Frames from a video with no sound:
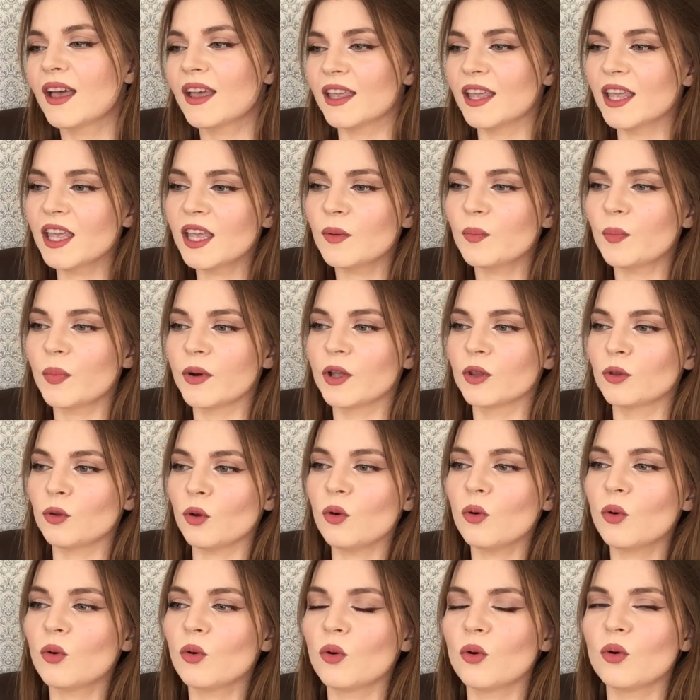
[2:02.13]
и по
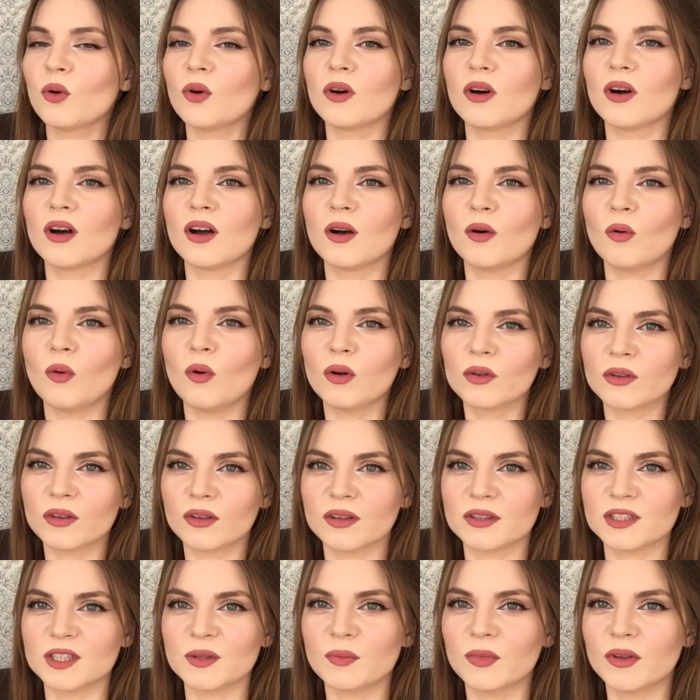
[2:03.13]
итогу э,
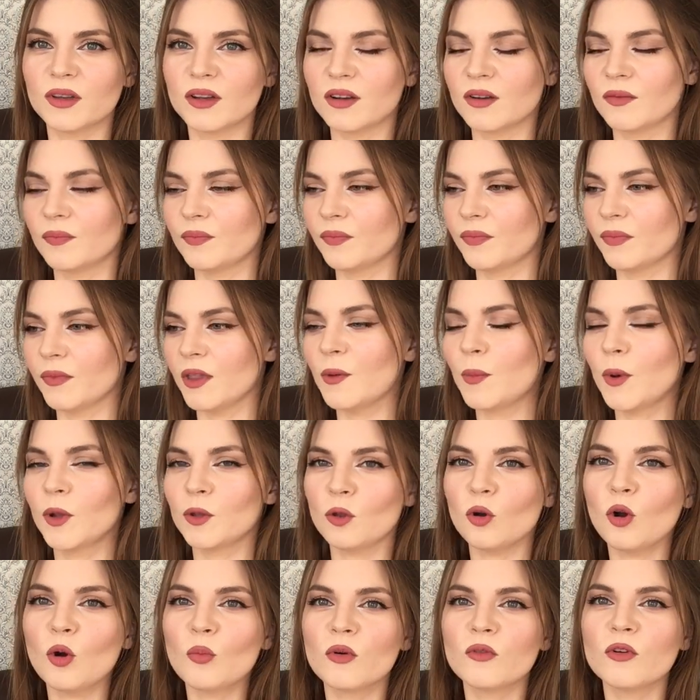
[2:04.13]
он себе, и по
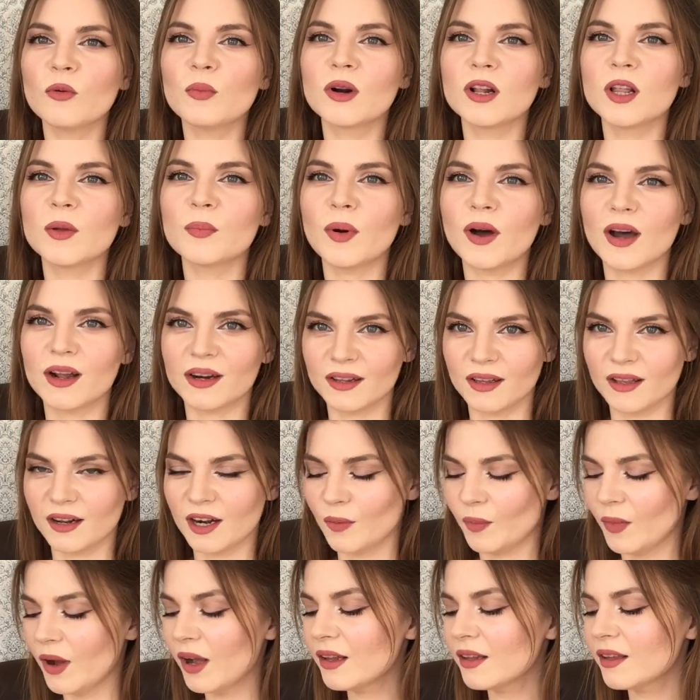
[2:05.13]
итогу мы выбрали парные
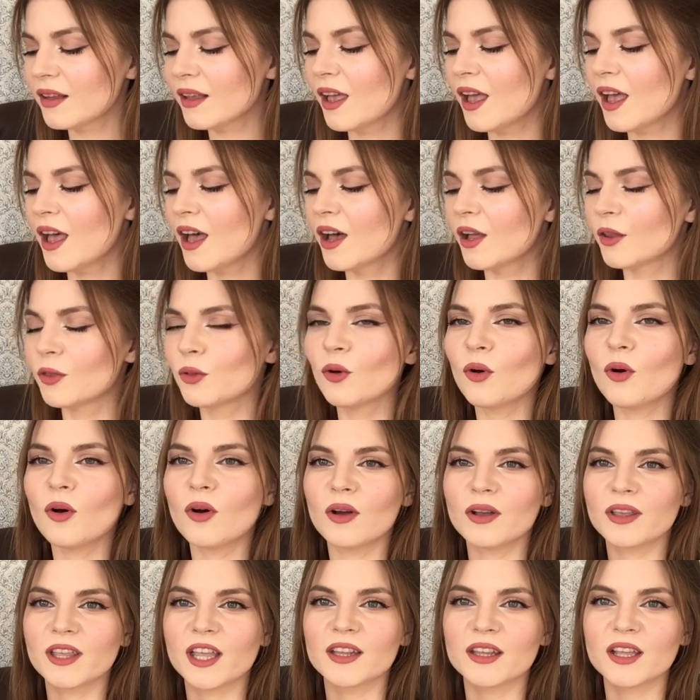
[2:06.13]
ароматы,
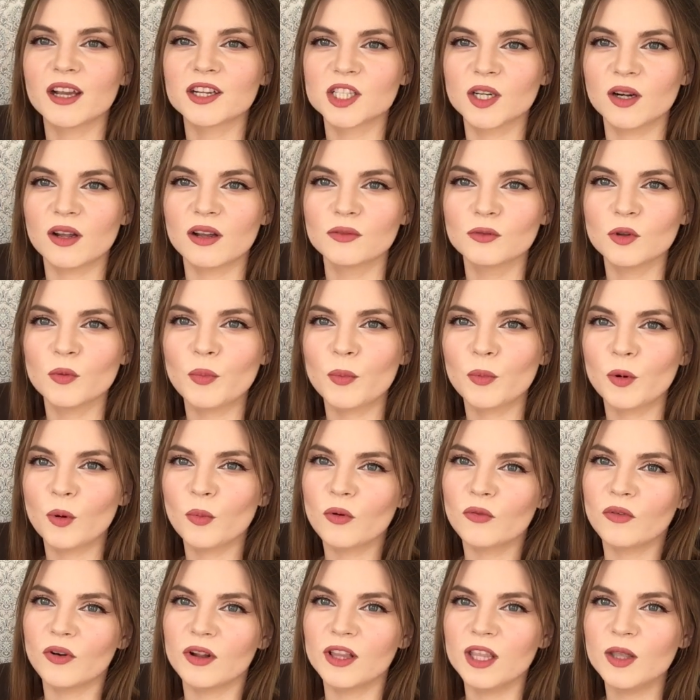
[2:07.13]
но я также, но
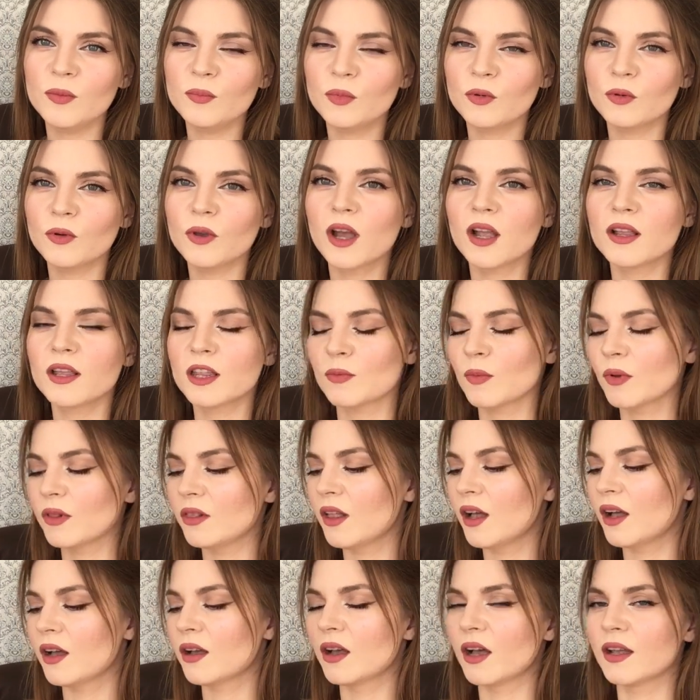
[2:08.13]
попробовав Олимпию, я не
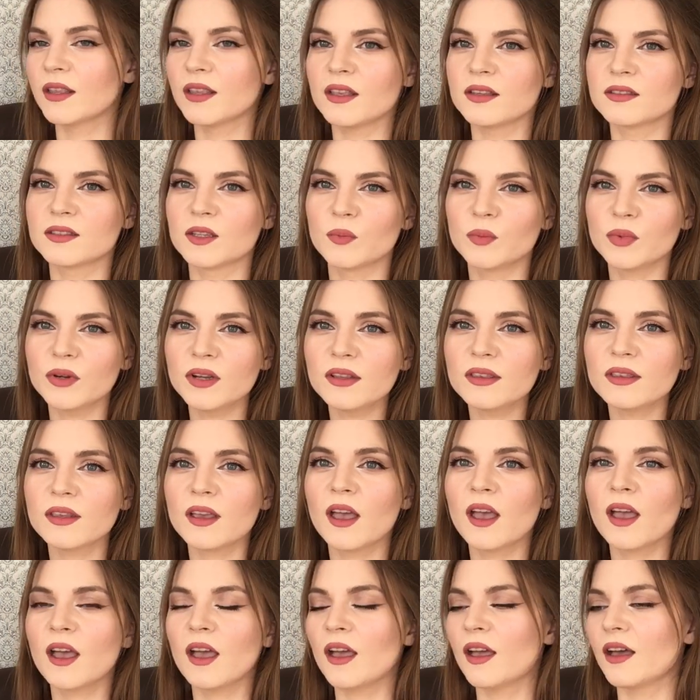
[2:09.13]
смогла о ней забыть,
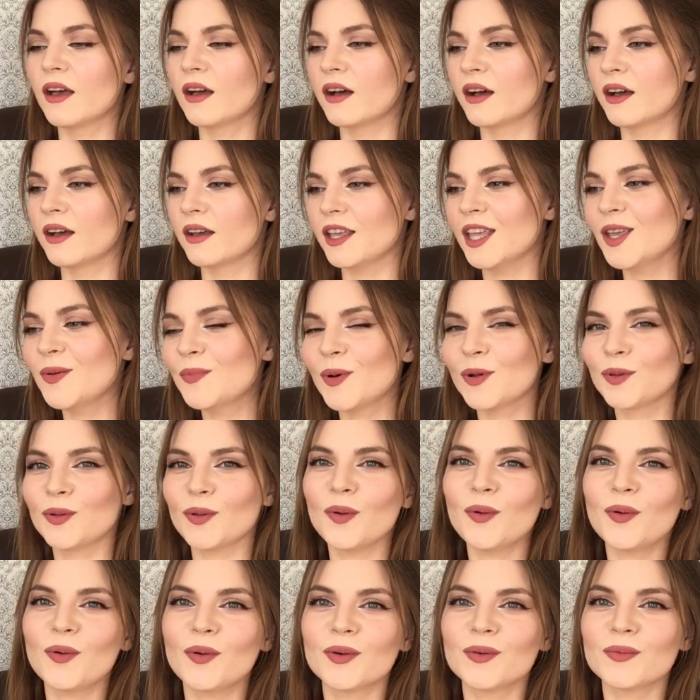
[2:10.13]
и по
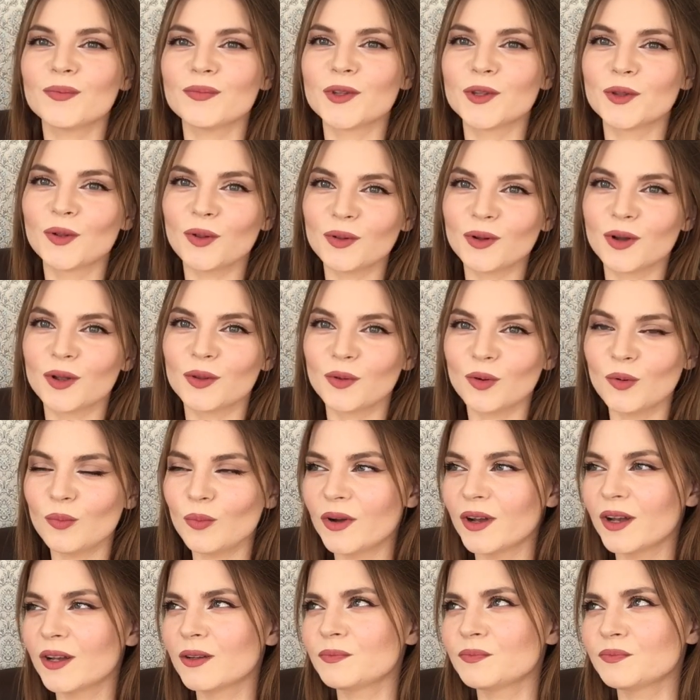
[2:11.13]
итогу, недолго
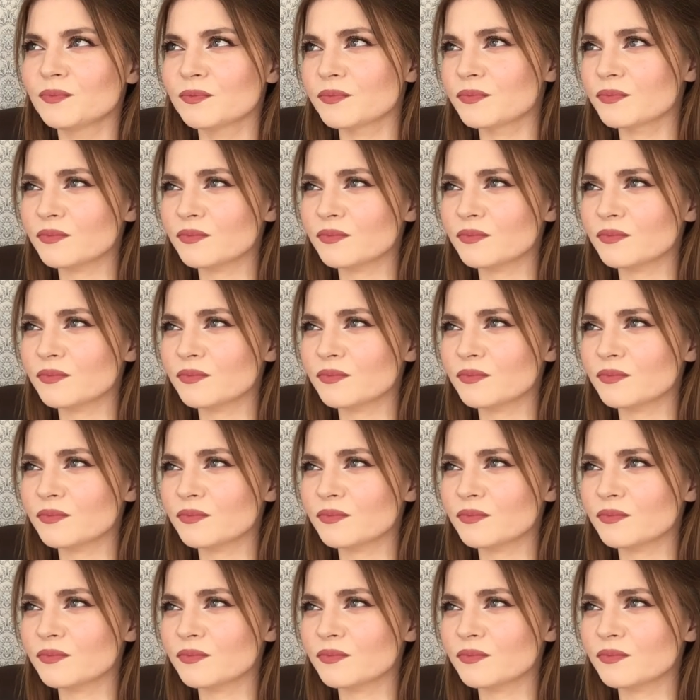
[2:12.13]
думая,